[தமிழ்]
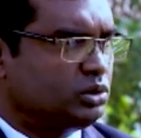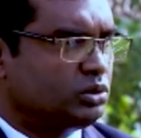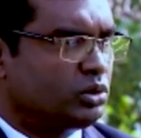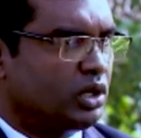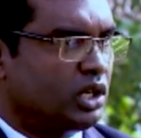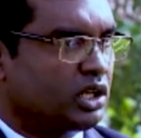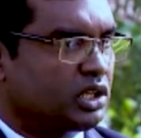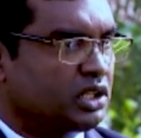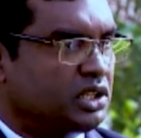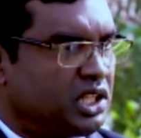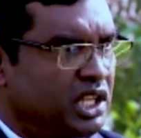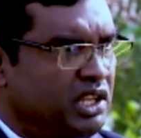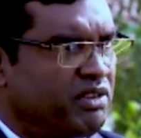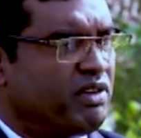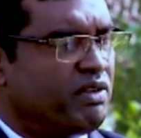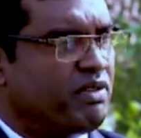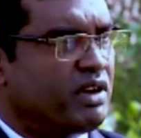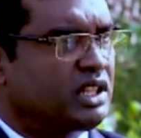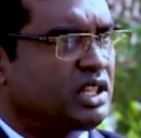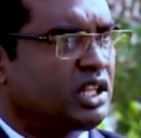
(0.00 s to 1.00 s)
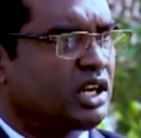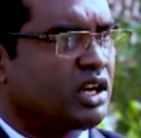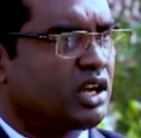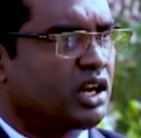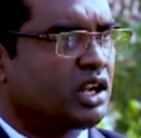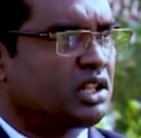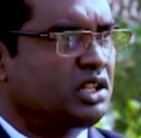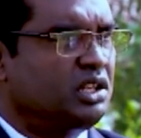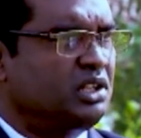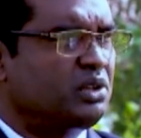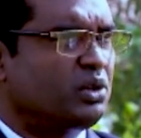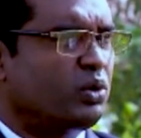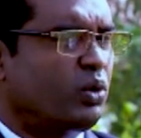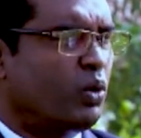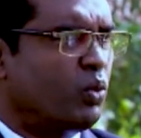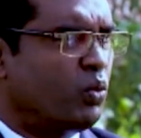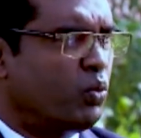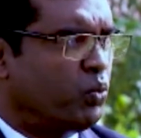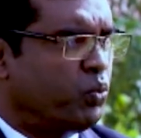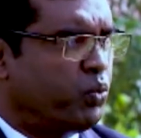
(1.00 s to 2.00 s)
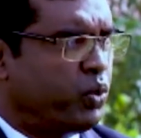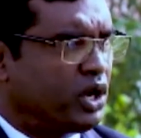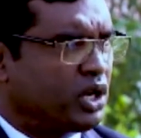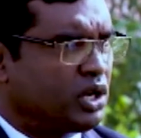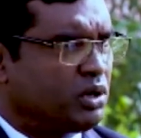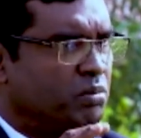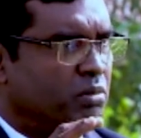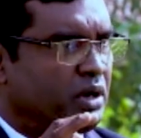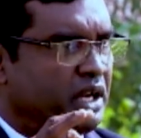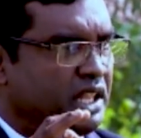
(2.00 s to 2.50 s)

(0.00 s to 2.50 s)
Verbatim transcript: உங்களுக்கு தீ விபத்துன்றது ஒவ்வொரு